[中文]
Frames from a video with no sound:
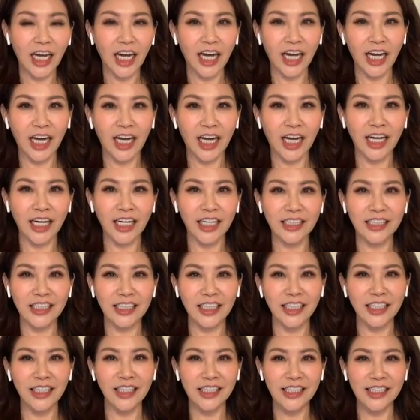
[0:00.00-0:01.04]
呃
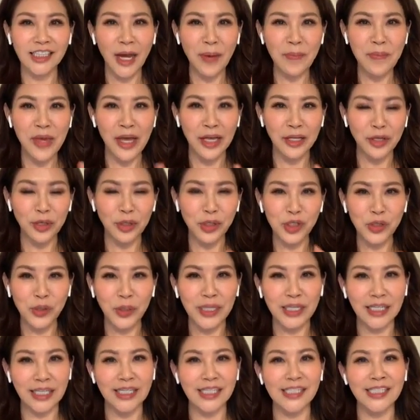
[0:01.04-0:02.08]
的上面有做
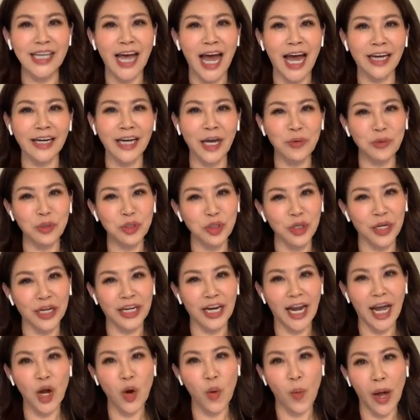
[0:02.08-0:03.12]
格栅，那我就给
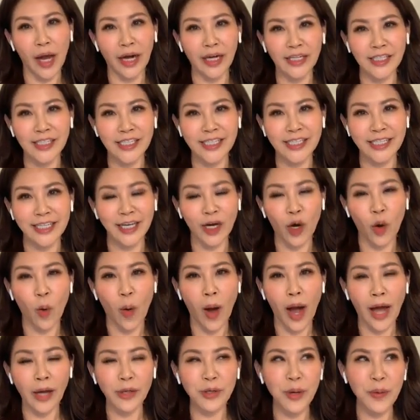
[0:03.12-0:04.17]
它挂了一些
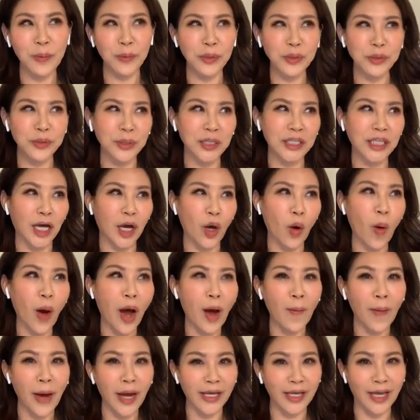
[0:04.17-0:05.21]
花，因为我觉得画
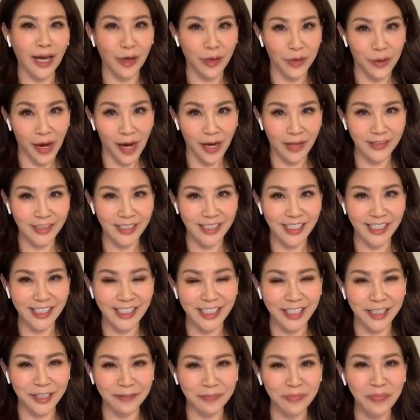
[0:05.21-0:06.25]
画也要有好心
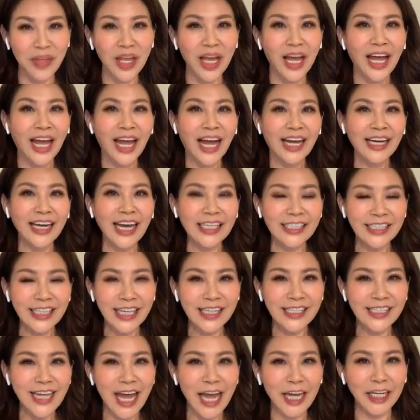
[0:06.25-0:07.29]
情。那
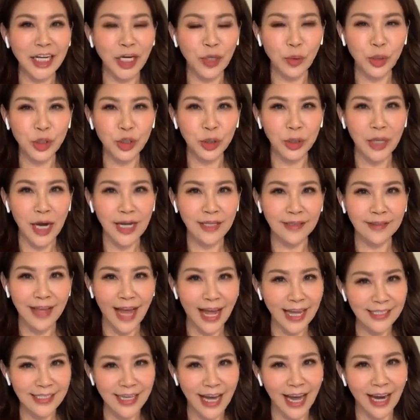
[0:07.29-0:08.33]
现在呢，我就让
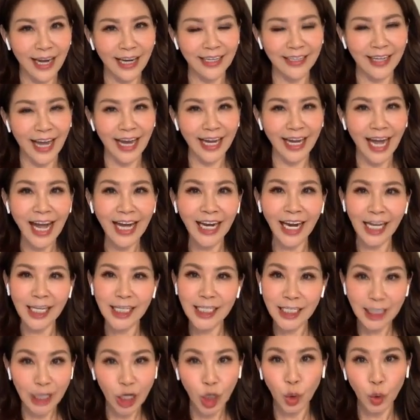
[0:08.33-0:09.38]
大家呢来看看
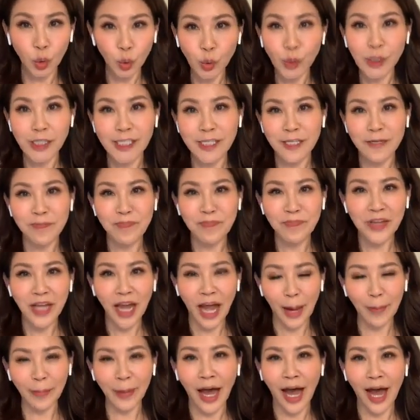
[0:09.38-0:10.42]
这个屋子
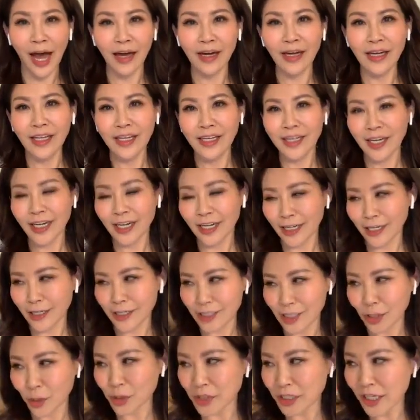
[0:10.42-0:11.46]
好不好？呃，
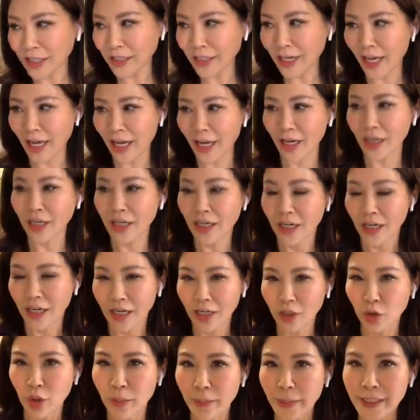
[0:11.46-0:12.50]
首先呢，
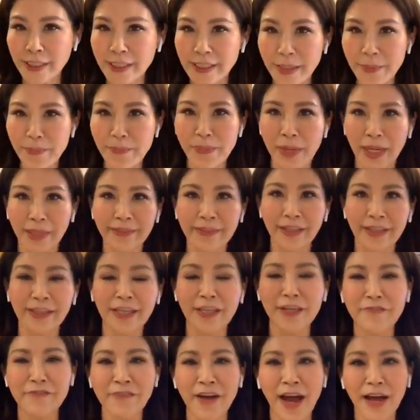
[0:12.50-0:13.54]
呃，我们进门的
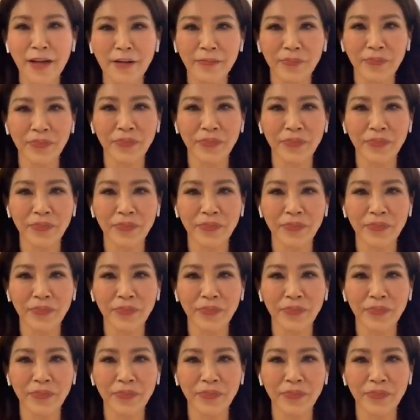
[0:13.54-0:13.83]
地方，